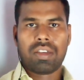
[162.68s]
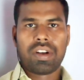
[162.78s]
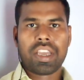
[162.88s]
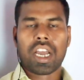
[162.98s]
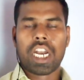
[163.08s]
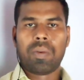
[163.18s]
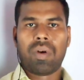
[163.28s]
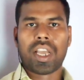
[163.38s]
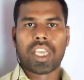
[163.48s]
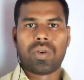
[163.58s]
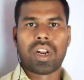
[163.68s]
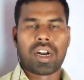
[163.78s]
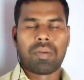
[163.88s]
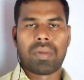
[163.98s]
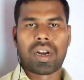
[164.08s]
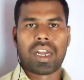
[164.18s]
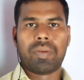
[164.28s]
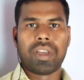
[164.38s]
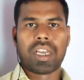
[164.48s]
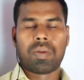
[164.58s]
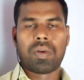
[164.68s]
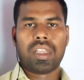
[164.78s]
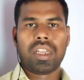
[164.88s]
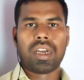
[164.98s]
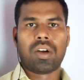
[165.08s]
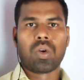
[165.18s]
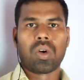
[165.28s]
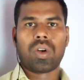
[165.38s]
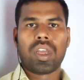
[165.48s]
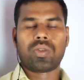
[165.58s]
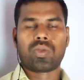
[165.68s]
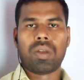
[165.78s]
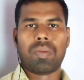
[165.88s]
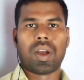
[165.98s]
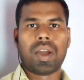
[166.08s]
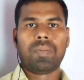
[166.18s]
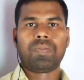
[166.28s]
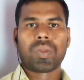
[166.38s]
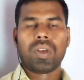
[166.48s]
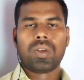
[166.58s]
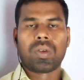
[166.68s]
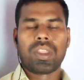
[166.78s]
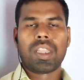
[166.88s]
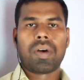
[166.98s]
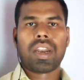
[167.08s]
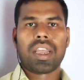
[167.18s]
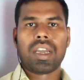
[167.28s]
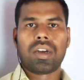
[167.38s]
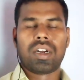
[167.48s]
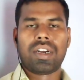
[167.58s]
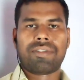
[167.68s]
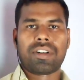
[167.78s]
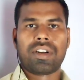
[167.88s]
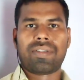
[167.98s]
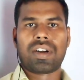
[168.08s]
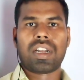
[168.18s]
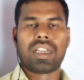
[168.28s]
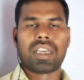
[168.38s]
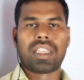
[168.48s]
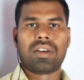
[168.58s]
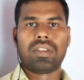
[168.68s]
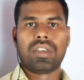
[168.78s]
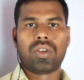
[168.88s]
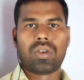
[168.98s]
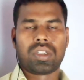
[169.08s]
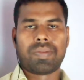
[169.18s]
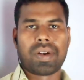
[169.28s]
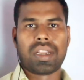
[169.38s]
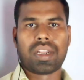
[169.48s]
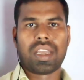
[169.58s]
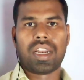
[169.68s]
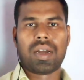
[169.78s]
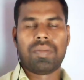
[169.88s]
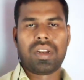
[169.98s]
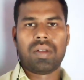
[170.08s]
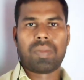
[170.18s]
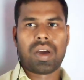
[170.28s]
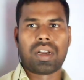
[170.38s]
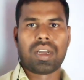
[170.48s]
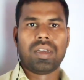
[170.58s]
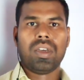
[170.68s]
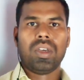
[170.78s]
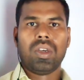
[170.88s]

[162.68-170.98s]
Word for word: இந்த வண்டியை கண்டிப்பாக வாங்கிடுவோம் நான் நம்புகிறேன் அப்படிங்கிற மாதிரி அவங்களுக்குள்ளேயே அதை சொல்லிப்பாங்க ஸோ இந்த மாதிரியே டிஃப்ரெண்ட் டிஃப்ரெண்ட்டாக நீங்கள் ஏதாவது யோசனை பண்ணியிருக்கீங்களா அப்படின்னு பாருங்கள்